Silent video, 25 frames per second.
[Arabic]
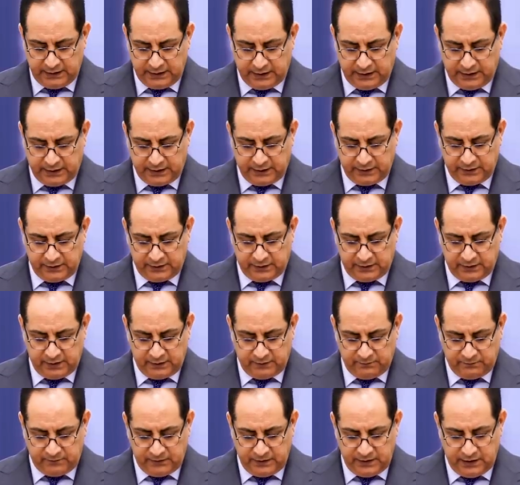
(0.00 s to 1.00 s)
لغرض
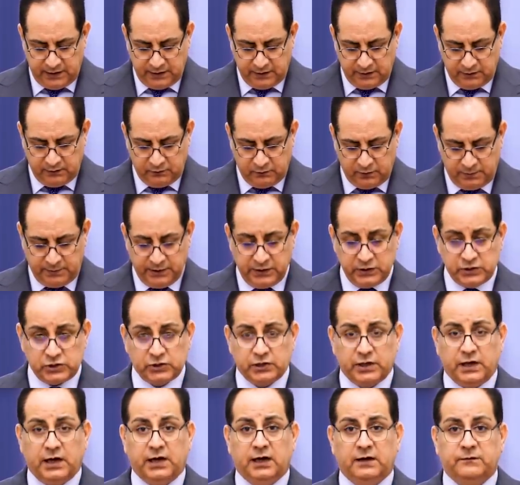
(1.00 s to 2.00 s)
التنفيذ
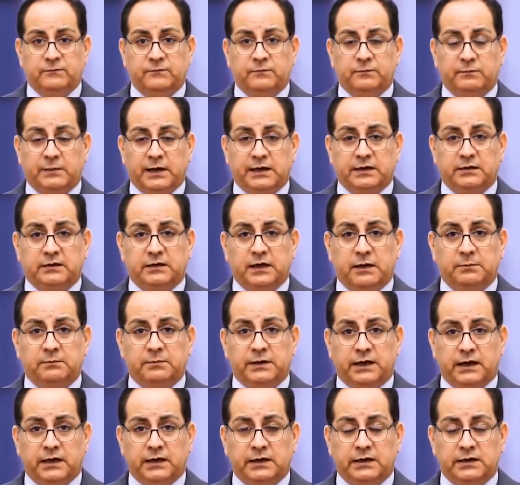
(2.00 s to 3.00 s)
وباشراف
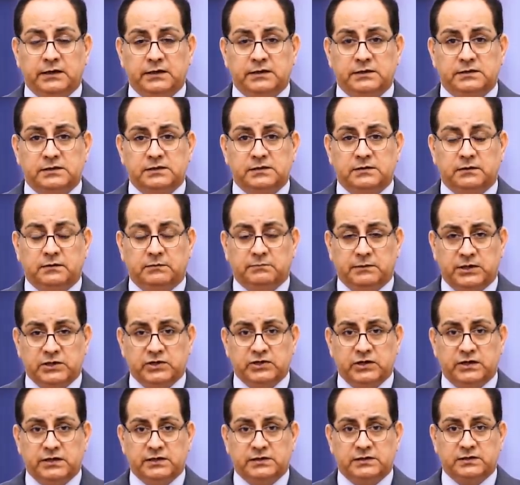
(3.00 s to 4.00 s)
مكتب رئيس
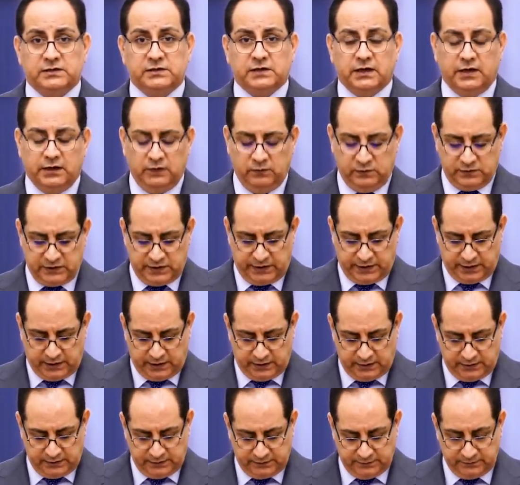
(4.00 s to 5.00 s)
مجلس
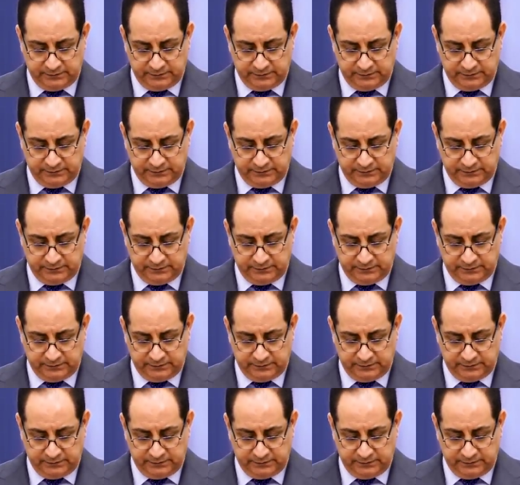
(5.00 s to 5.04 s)
الوزراء.